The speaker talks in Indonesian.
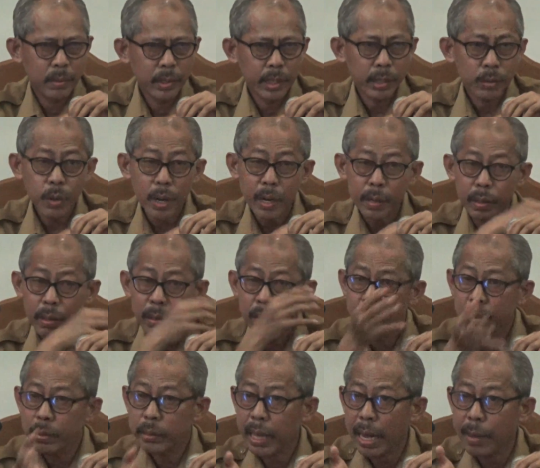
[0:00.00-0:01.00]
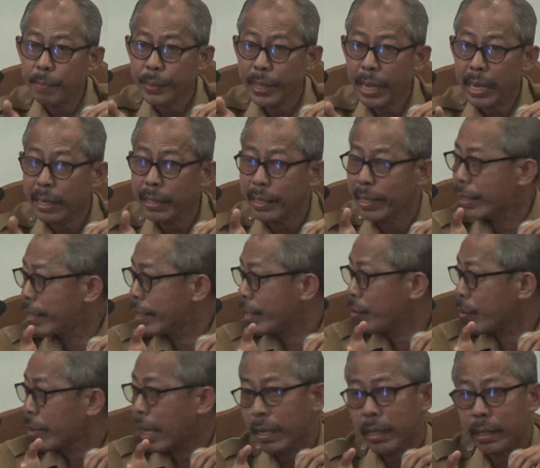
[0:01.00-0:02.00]
itu sampai hari ini
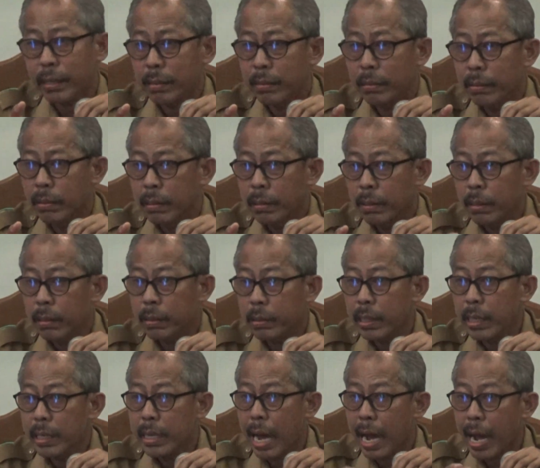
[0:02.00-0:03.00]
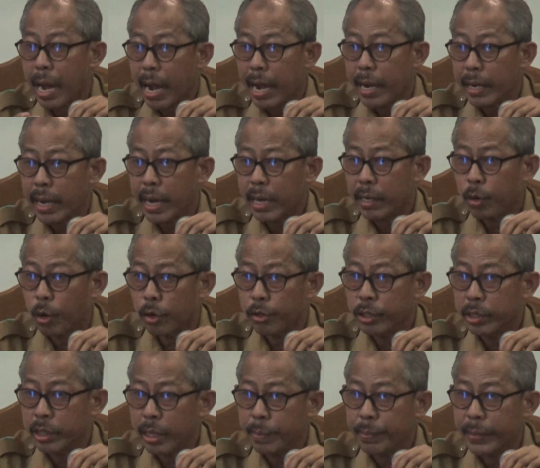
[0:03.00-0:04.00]
itu kan tidak ada
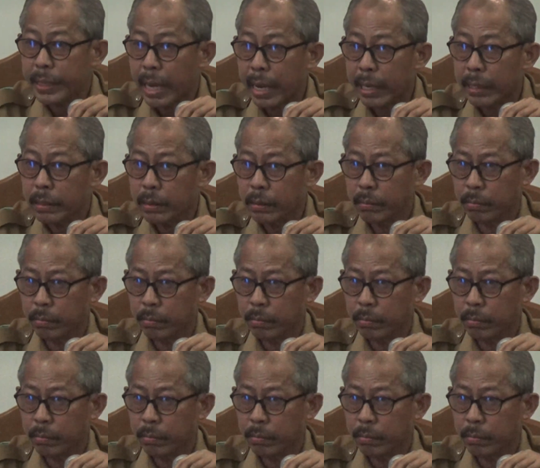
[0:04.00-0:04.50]
konsep yang